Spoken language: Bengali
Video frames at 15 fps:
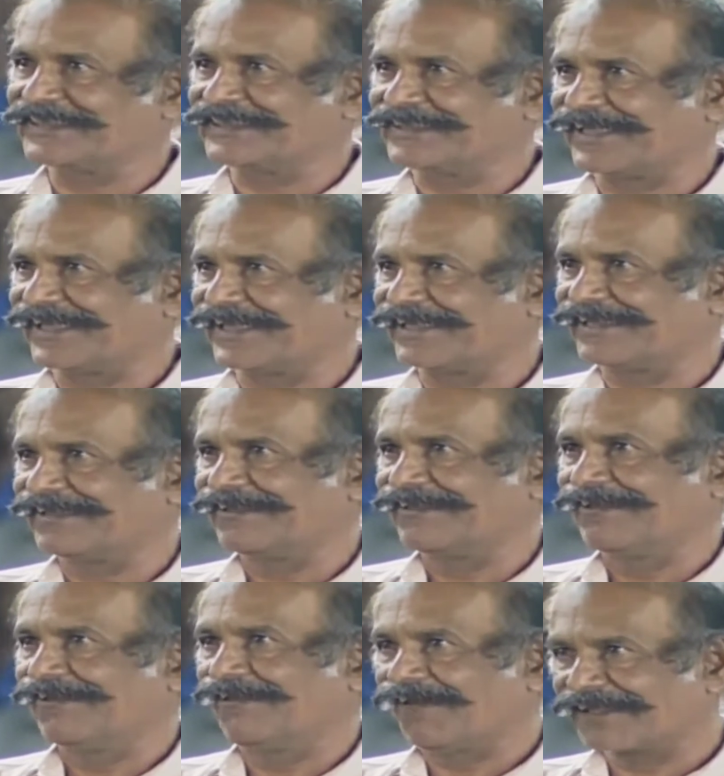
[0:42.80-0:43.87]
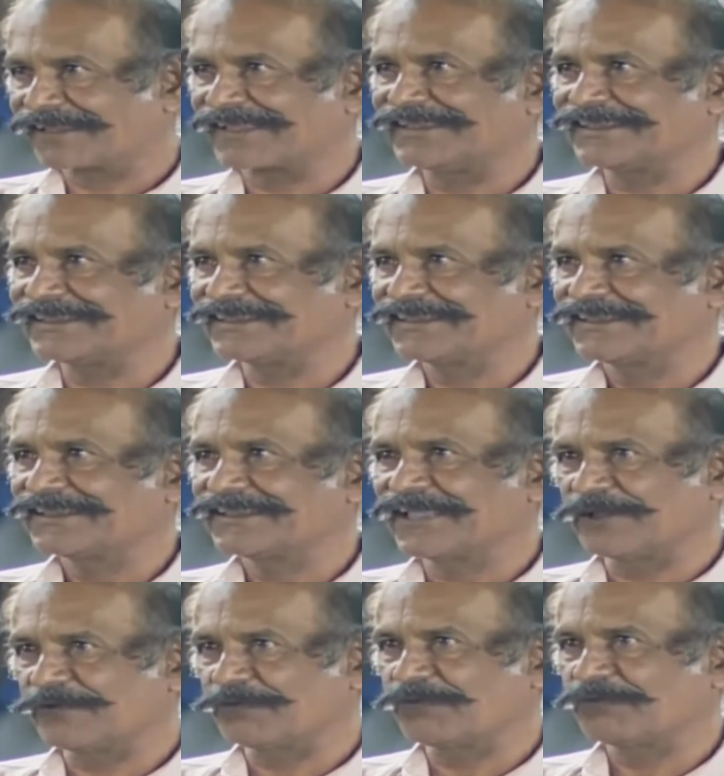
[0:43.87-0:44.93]
পারে ঠিক আছে
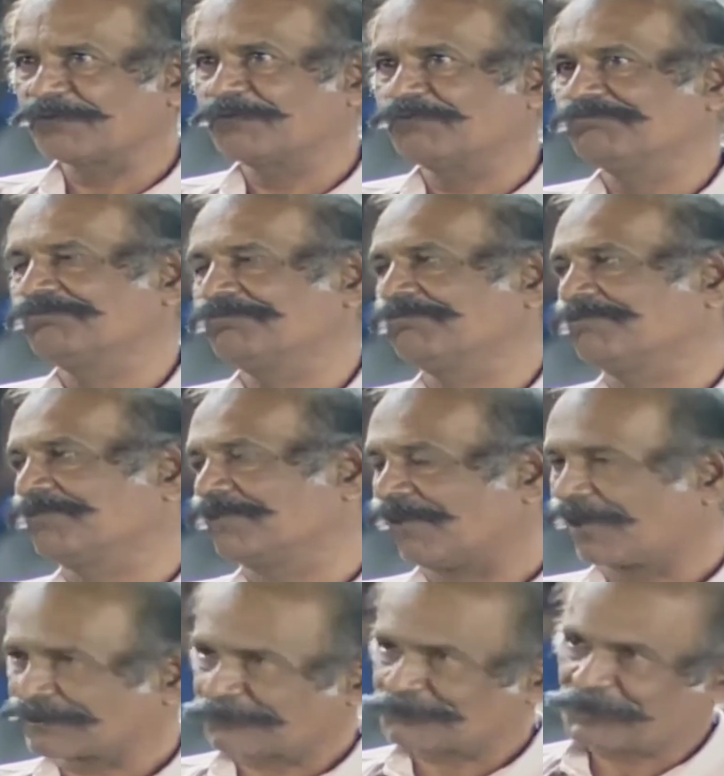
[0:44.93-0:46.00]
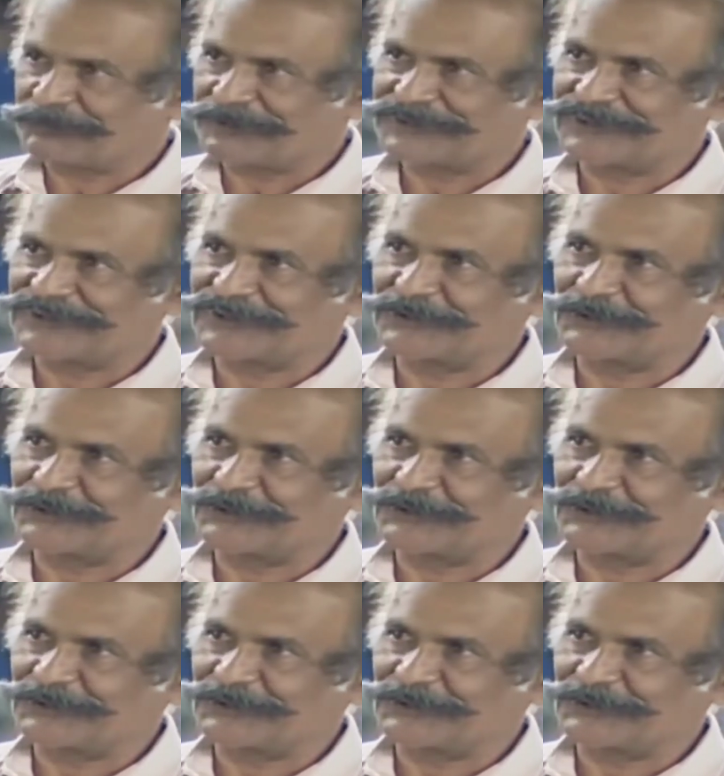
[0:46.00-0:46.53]
তাহলে এটাকে ভালোভাবে